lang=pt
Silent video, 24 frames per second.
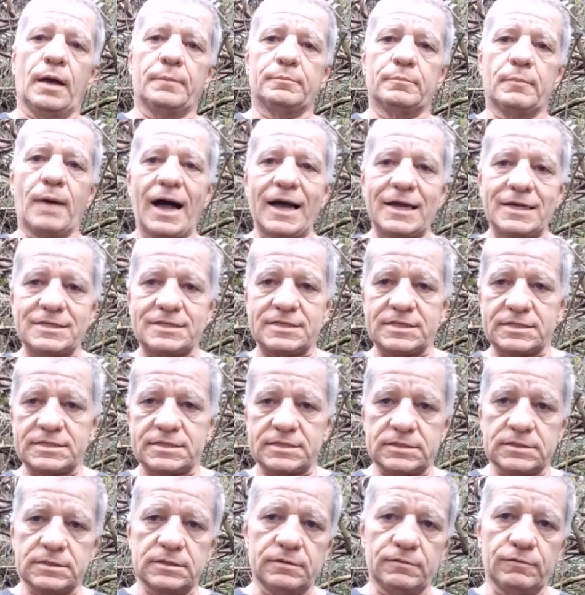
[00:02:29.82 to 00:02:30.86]

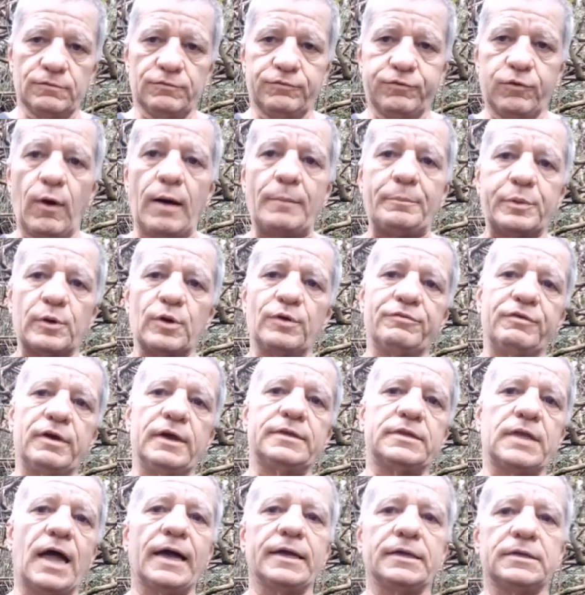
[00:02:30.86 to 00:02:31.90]
Mas vou
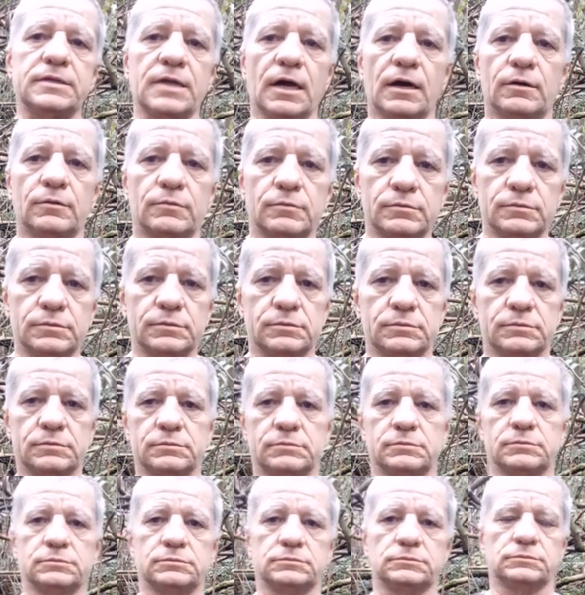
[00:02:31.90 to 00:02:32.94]
aproveitar então
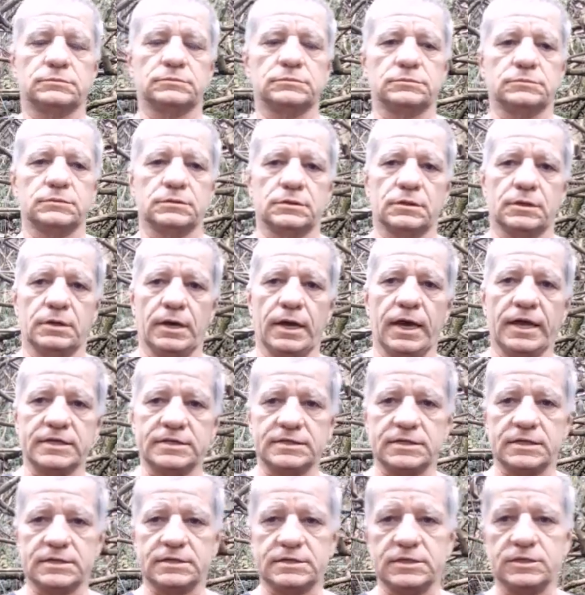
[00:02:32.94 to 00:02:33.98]

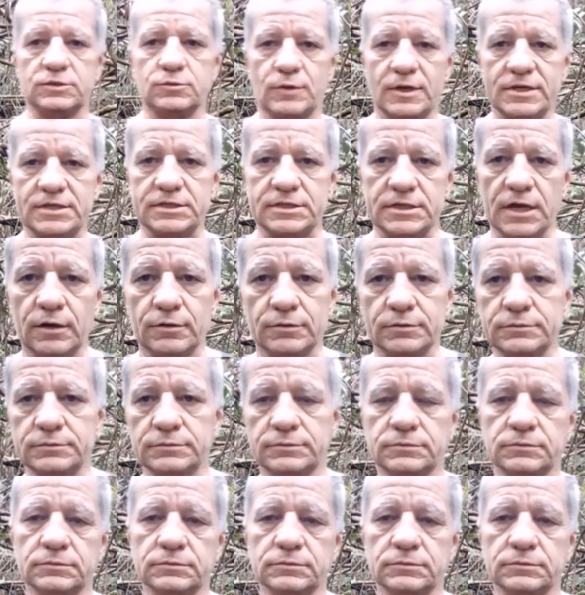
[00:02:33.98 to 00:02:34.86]
essa situação